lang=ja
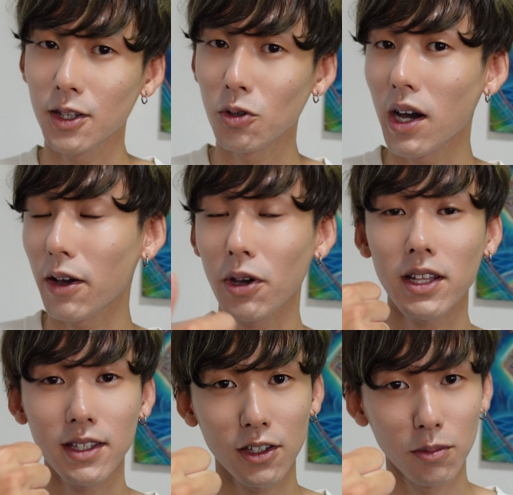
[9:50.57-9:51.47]
動画が良
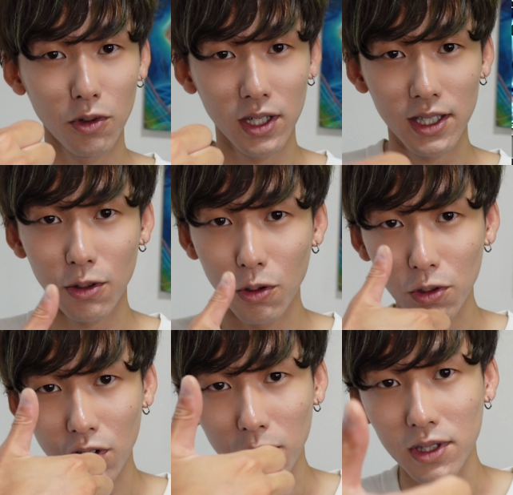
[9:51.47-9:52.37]
かったと思う方、高
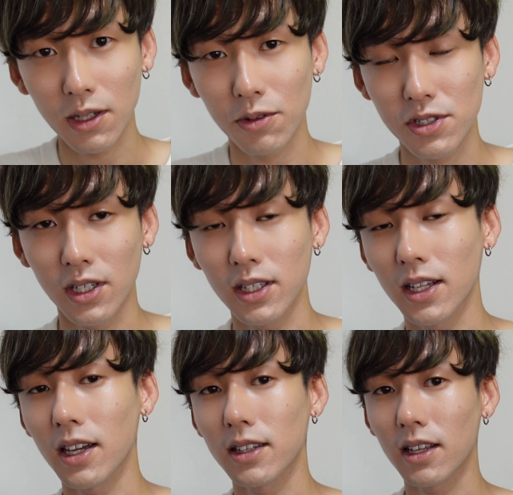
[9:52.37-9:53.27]
評価ボタンを押していた
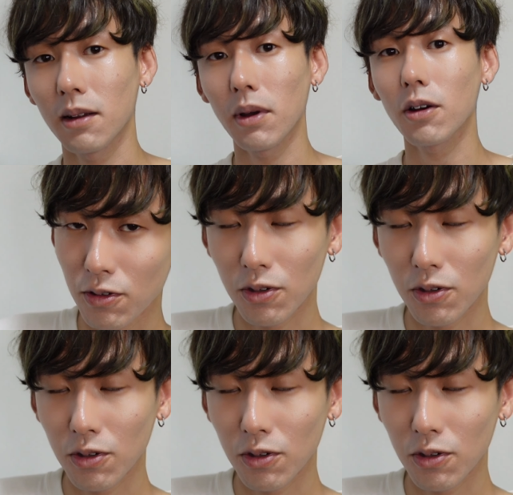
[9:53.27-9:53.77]
だけたらば、